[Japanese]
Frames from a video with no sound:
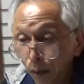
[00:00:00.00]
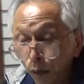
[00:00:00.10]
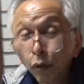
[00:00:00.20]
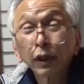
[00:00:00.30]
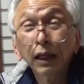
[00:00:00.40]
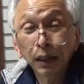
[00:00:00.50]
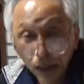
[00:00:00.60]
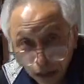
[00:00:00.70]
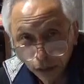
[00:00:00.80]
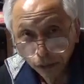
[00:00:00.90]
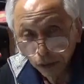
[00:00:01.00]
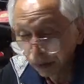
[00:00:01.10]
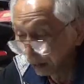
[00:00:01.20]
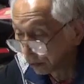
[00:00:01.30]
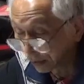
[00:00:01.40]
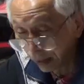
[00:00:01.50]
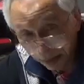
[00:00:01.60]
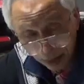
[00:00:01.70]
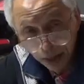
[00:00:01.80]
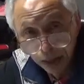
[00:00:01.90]
もう応対できずといった状態
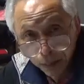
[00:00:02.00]
で